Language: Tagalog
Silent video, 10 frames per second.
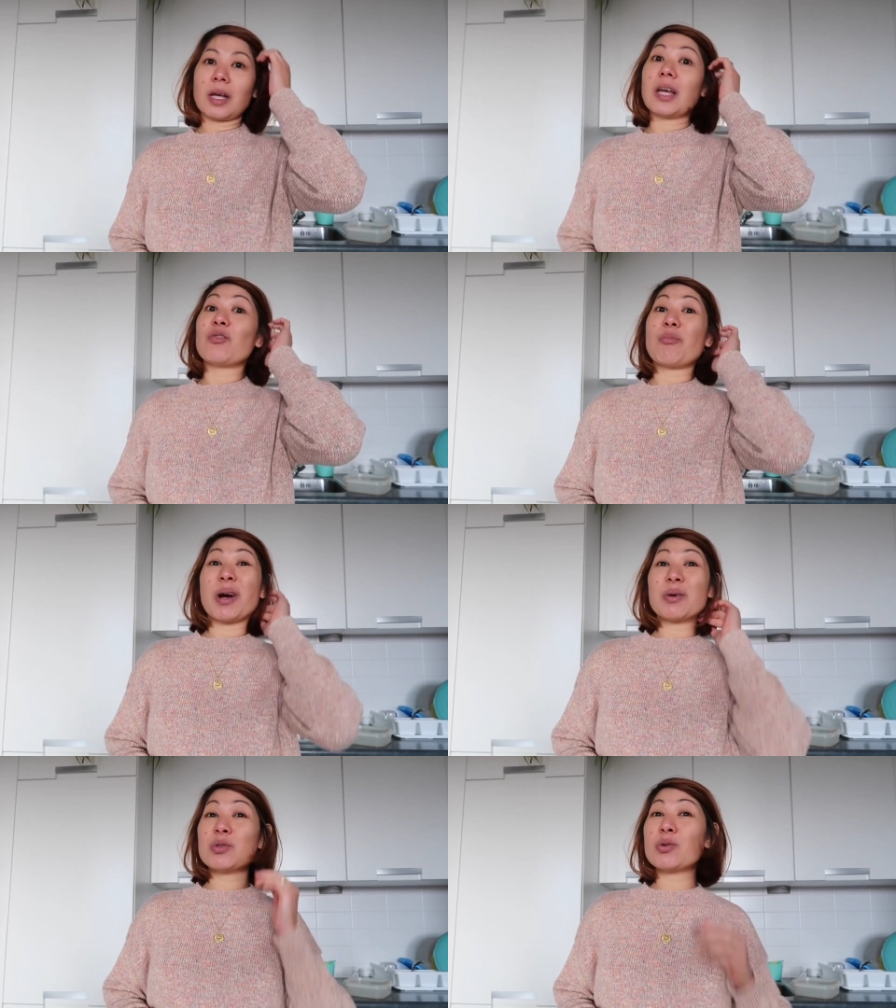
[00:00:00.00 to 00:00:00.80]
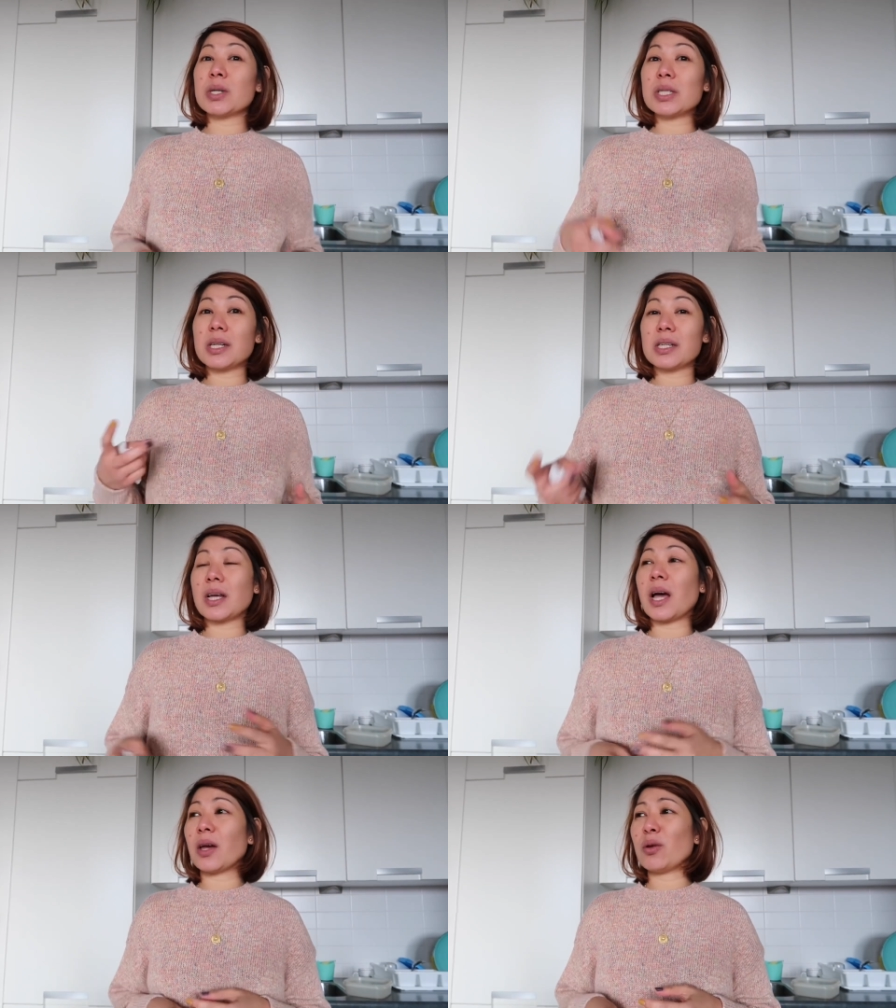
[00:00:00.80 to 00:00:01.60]
yung mga gusto kasi niya
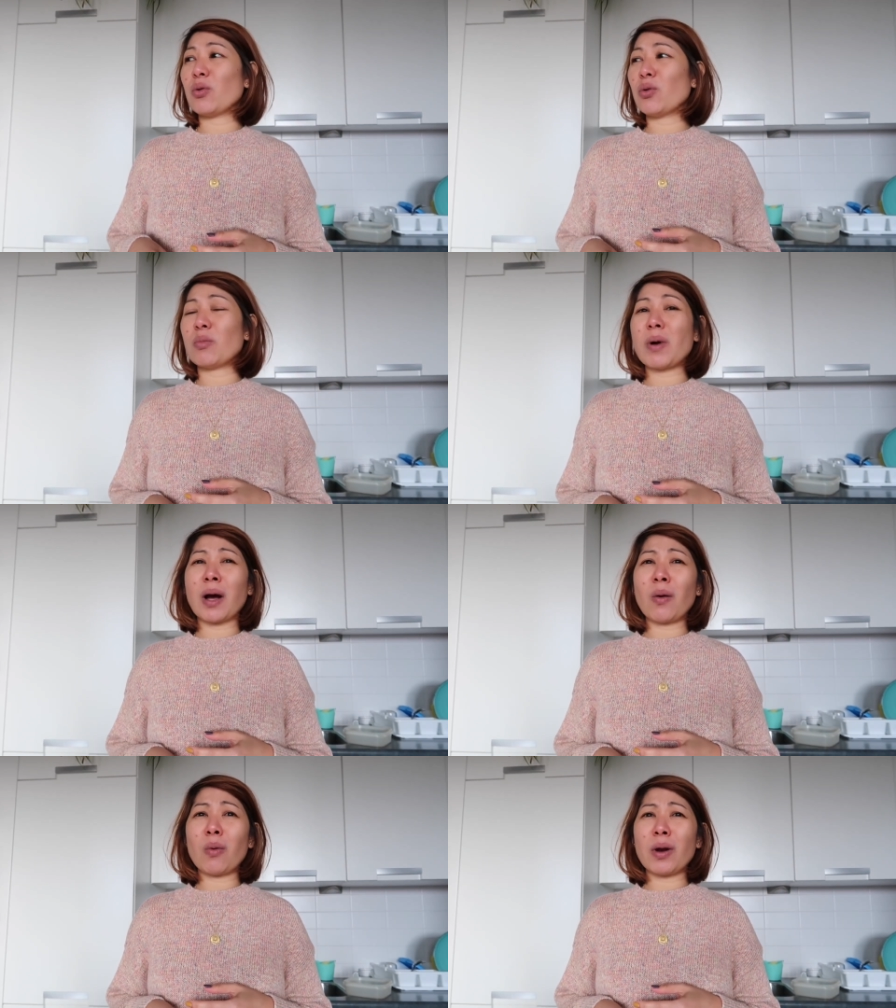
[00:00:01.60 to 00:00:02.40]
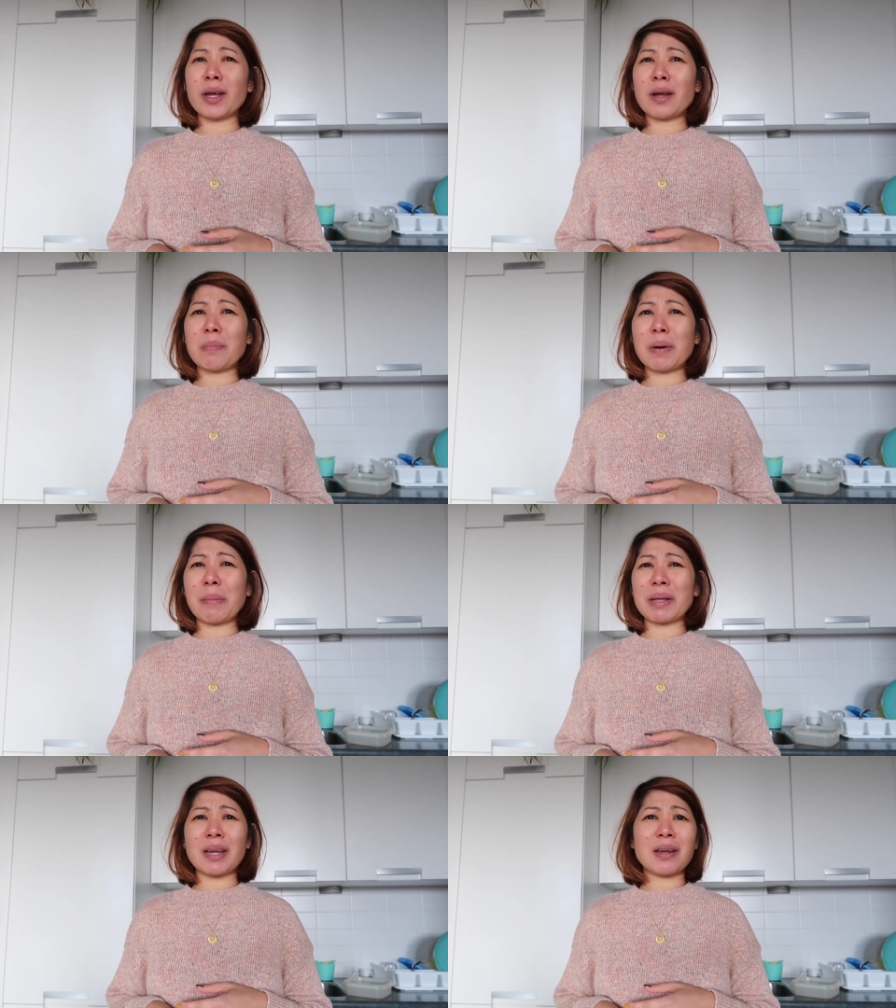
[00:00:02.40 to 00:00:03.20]
sa akin, no, yung mga kulay na pang
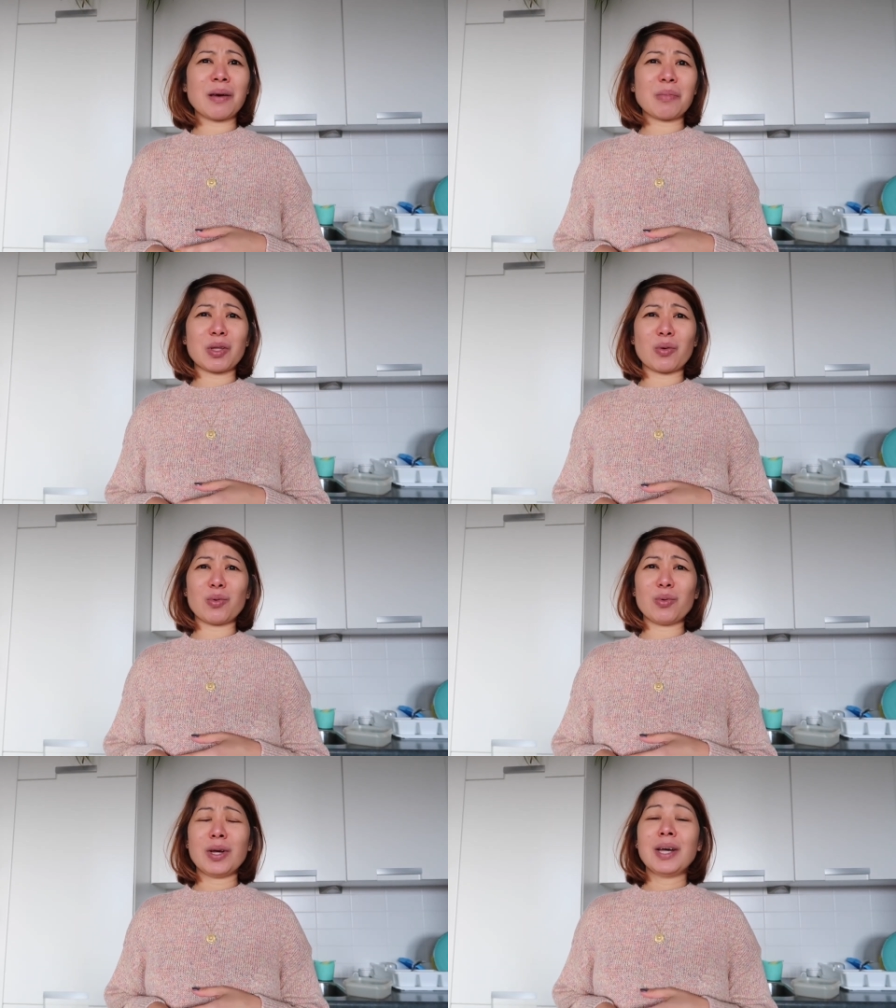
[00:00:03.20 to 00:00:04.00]
matanda, bitaw, no.